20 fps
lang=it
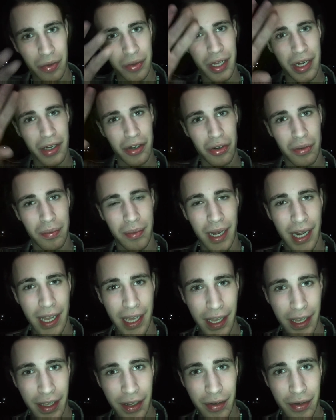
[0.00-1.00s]
un
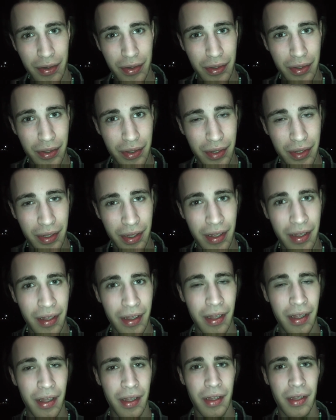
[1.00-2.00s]
arcobaleno,
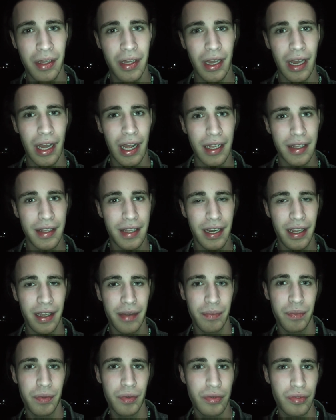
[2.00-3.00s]
altre
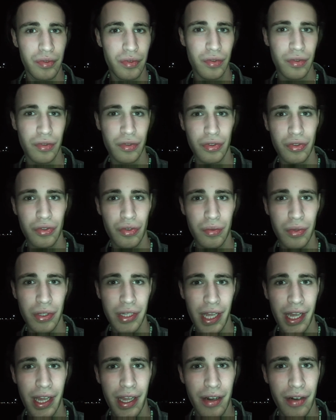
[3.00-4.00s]
più sul
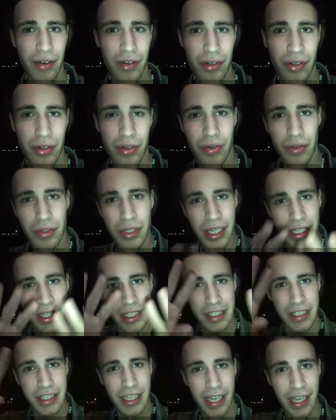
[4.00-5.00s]
moderno, con dei
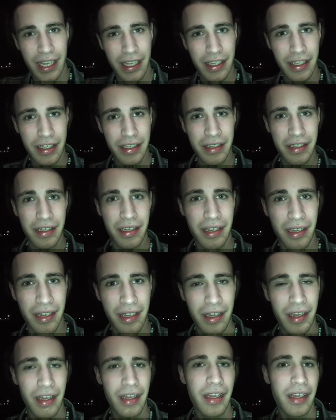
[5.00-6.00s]
disegni,
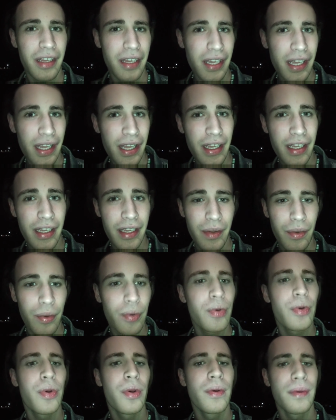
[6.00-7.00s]
e
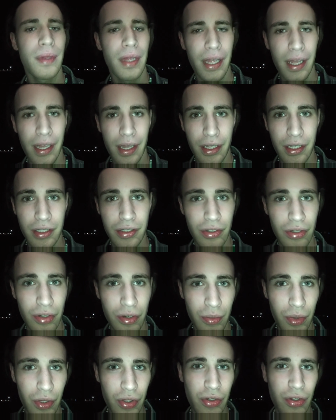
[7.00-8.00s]
sono
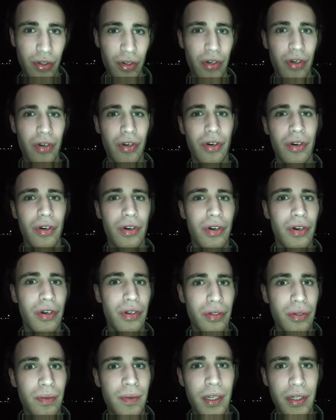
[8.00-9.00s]
molto
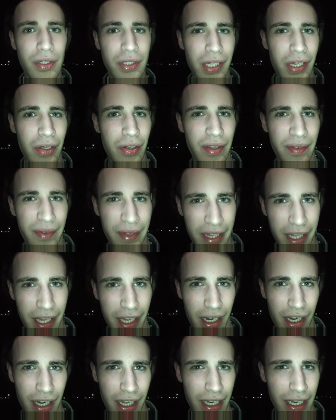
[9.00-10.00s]
vi consiglio di
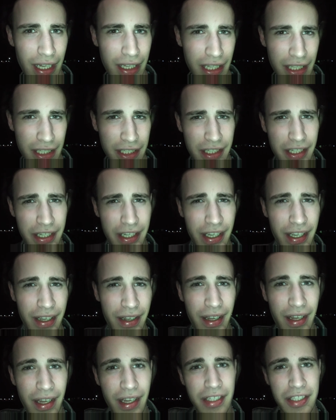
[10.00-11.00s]
vederle le 10
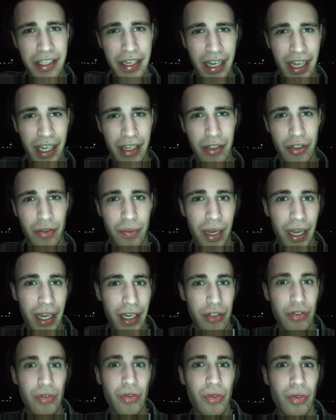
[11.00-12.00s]
cercate magari
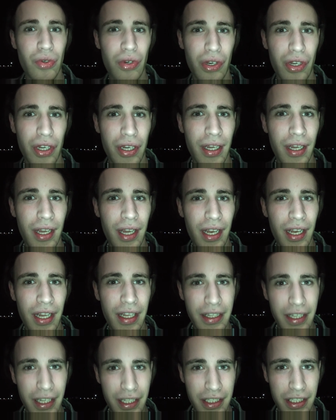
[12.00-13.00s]
su google le
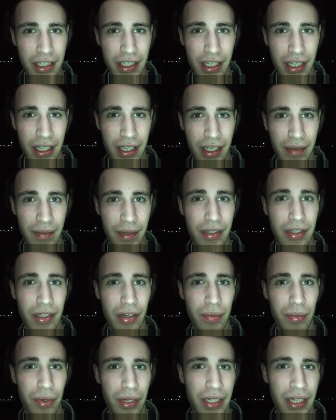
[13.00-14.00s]
10
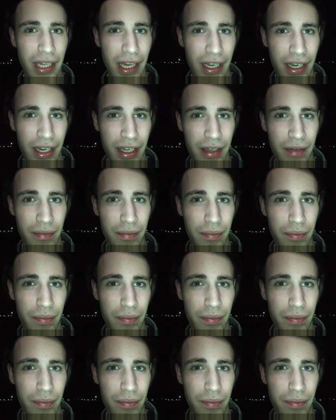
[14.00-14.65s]
metropolitane